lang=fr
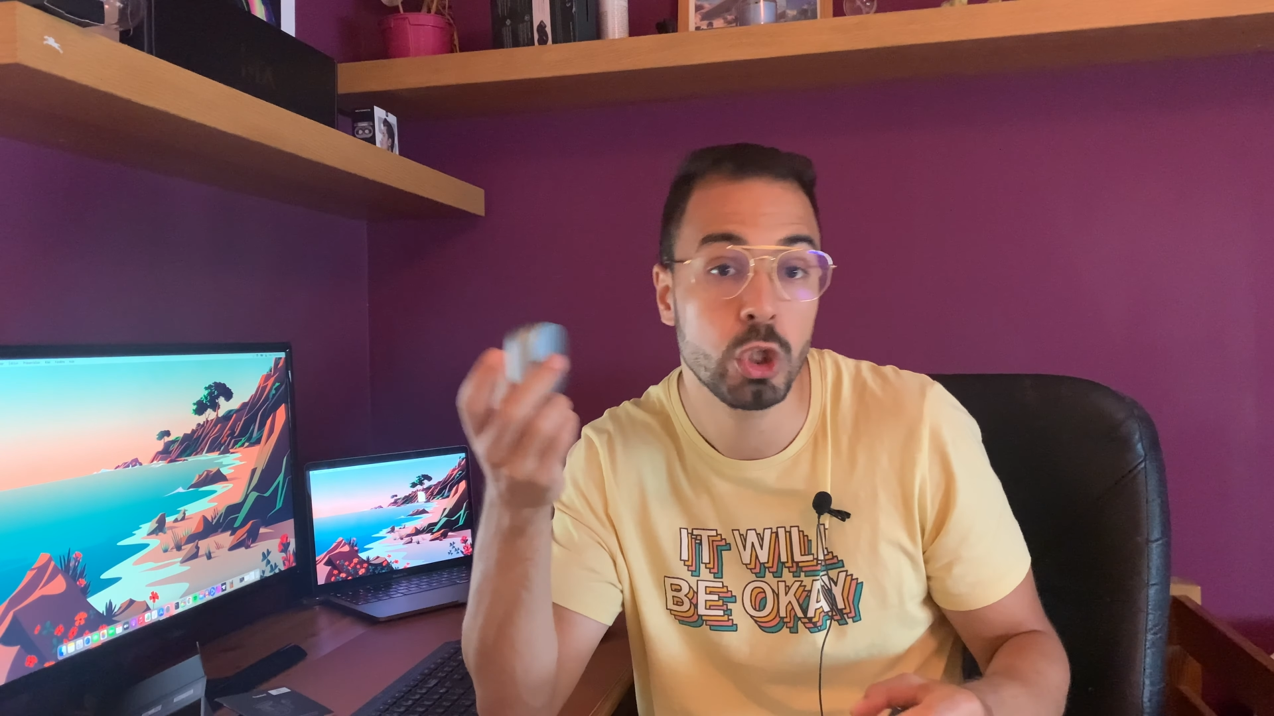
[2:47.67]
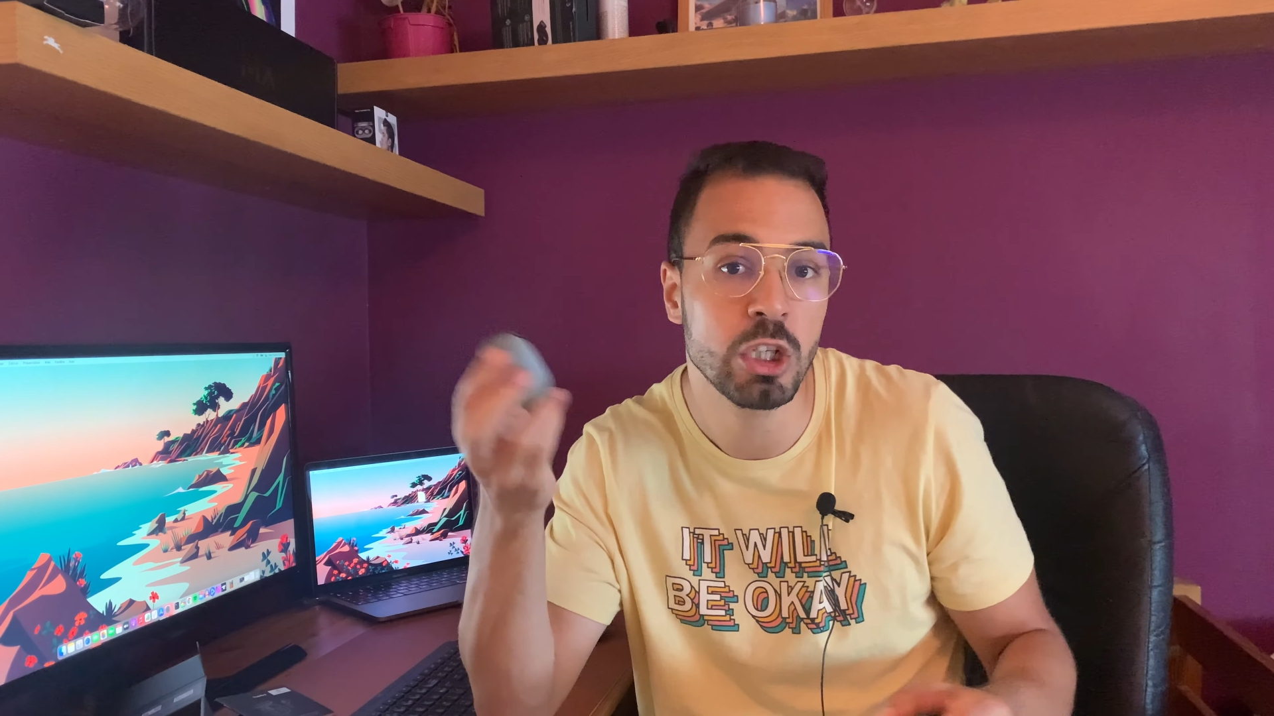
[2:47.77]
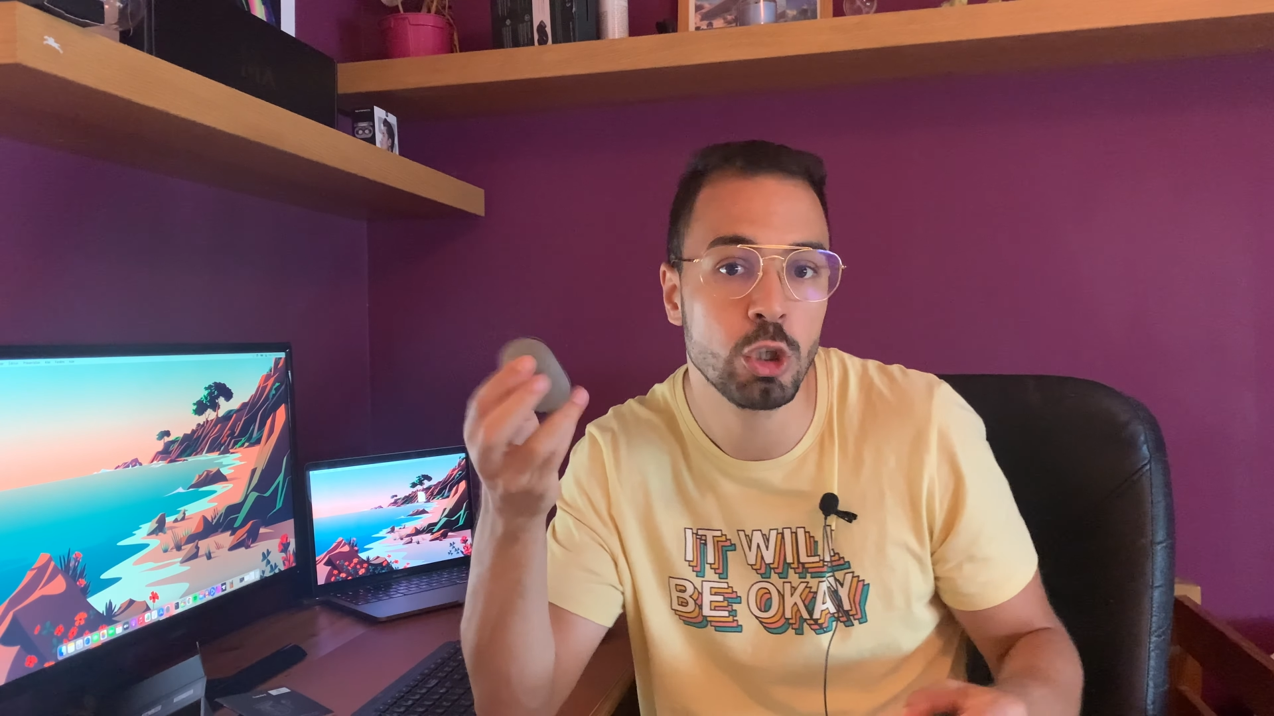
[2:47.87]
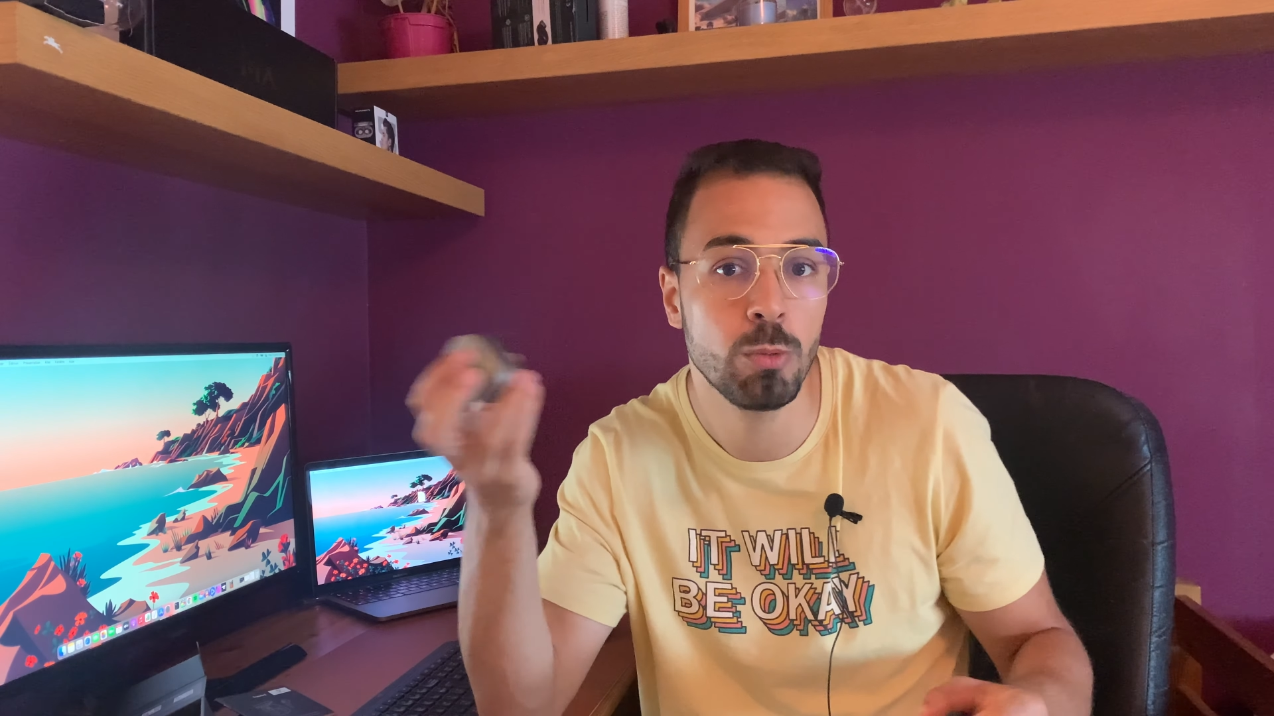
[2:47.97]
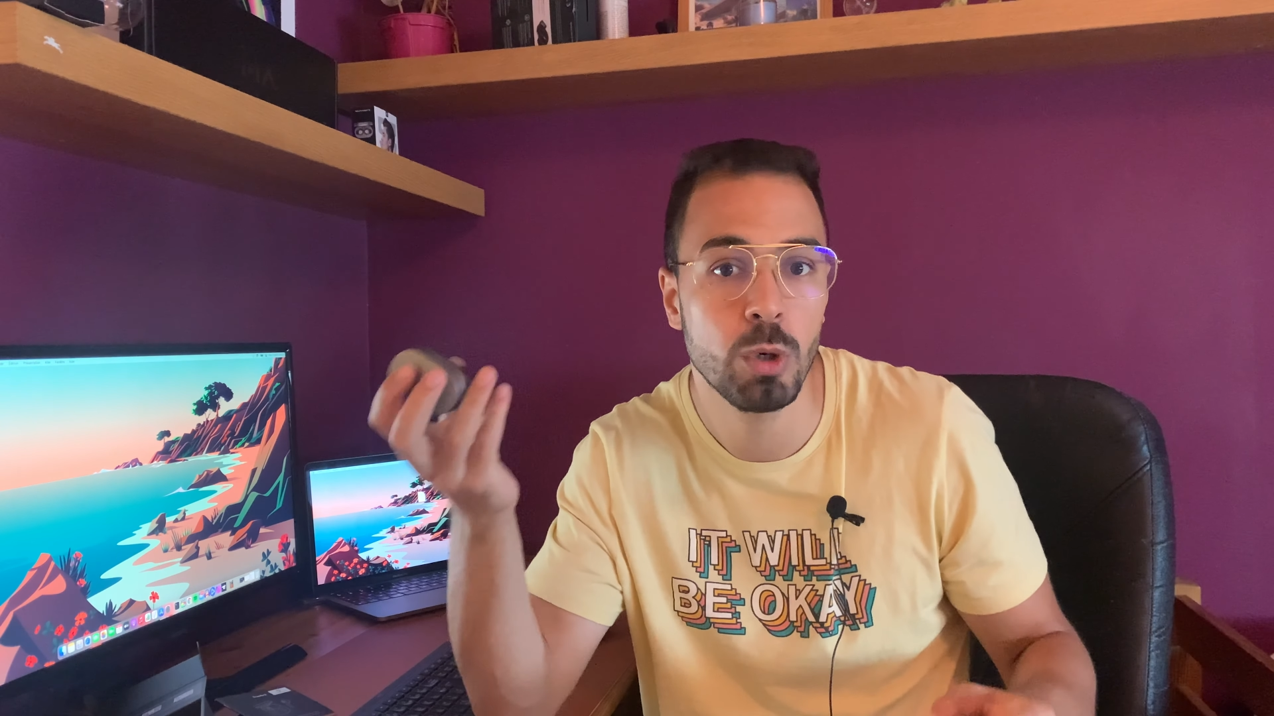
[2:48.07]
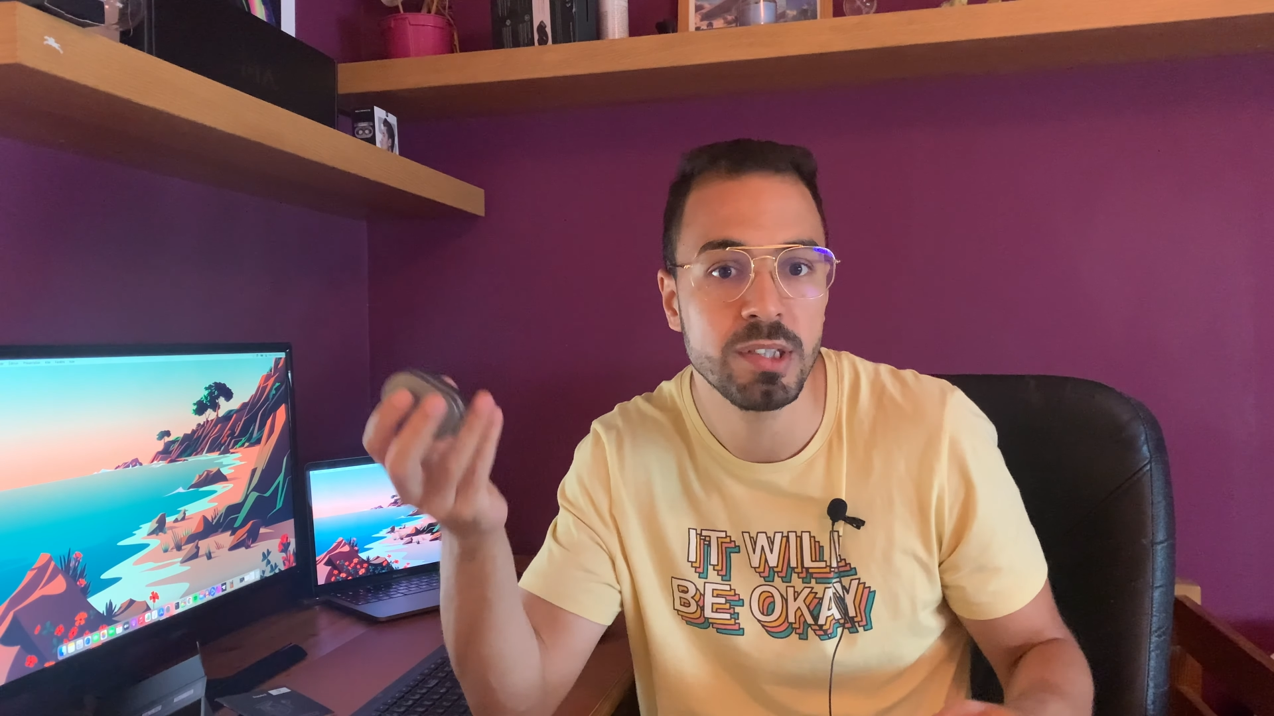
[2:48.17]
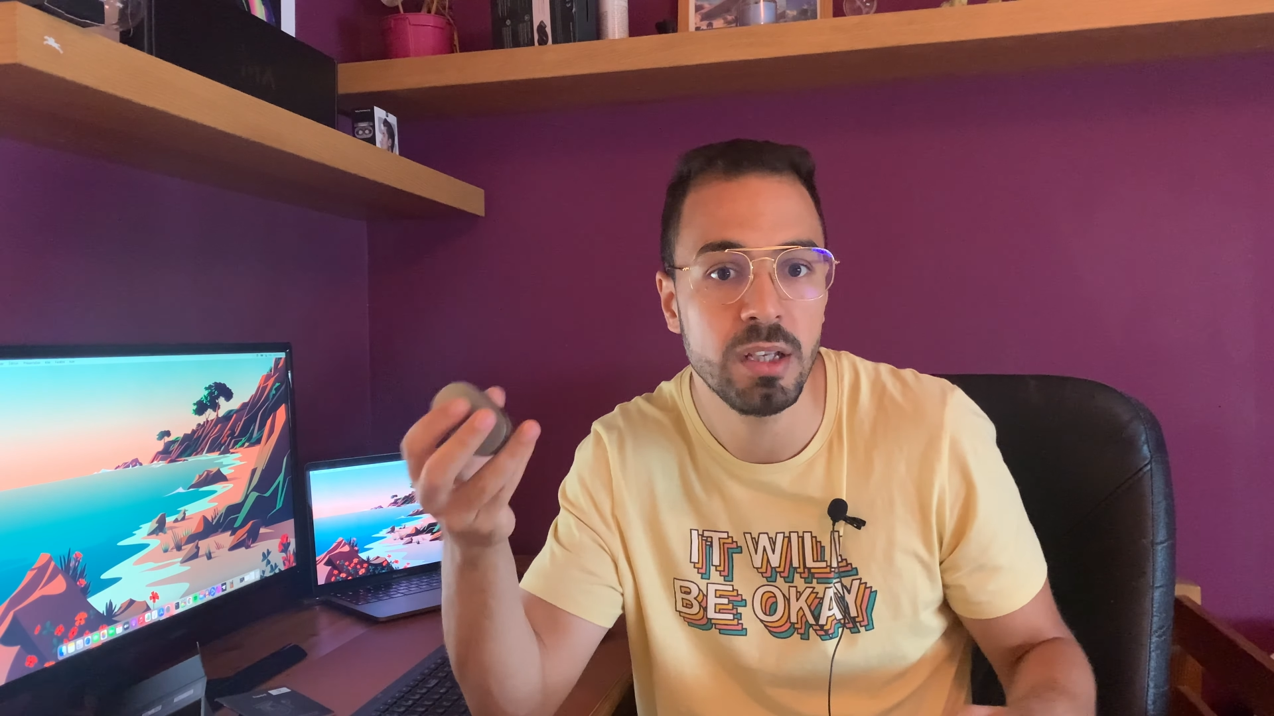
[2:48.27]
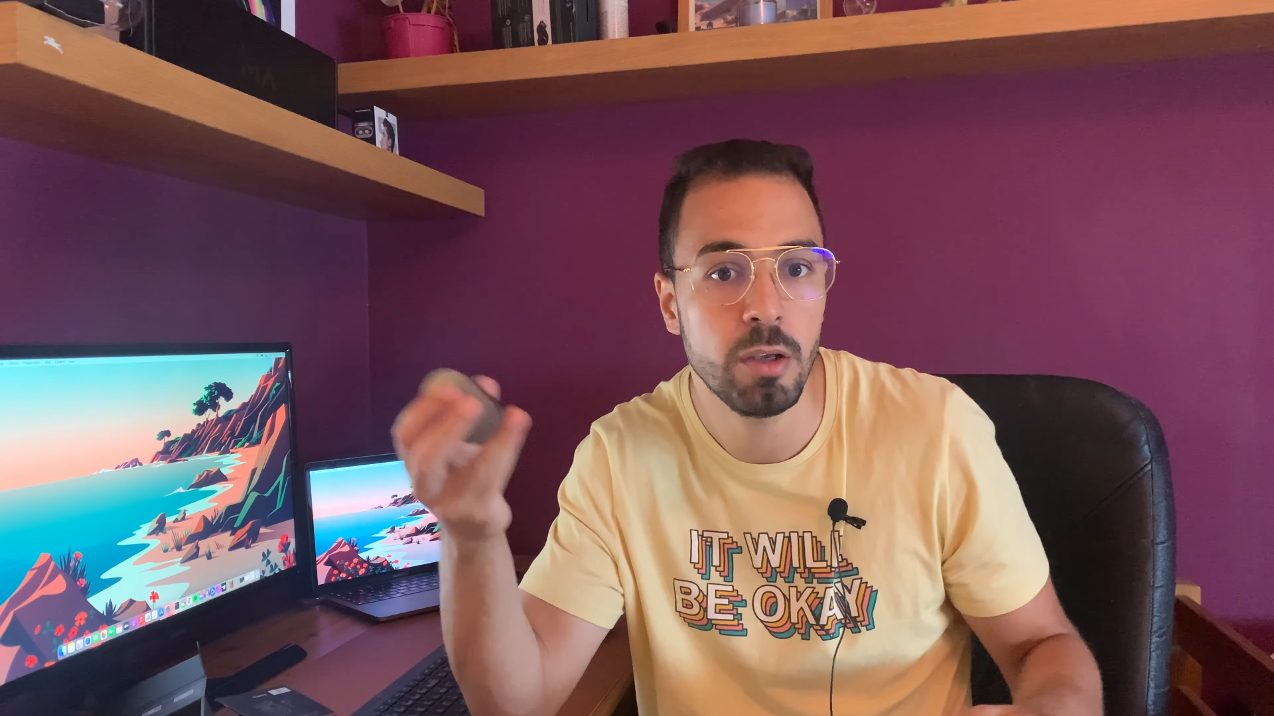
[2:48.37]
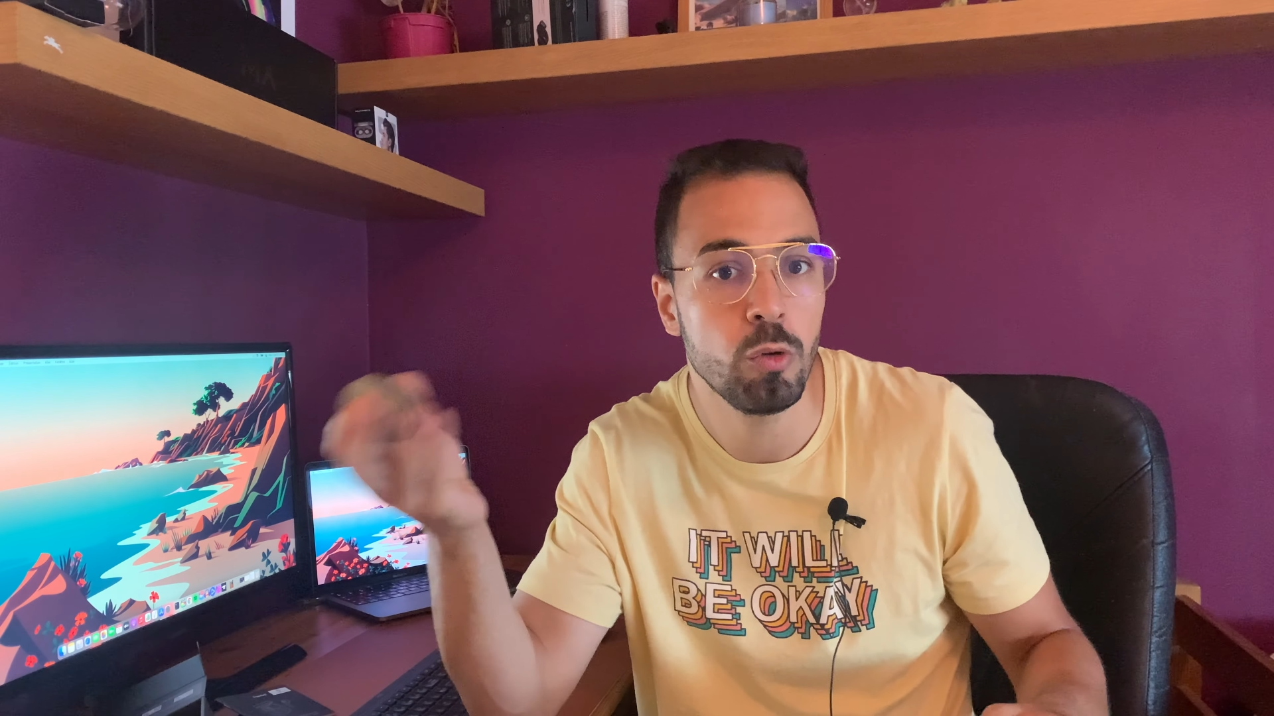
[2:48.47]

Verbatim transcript: charge le boîtier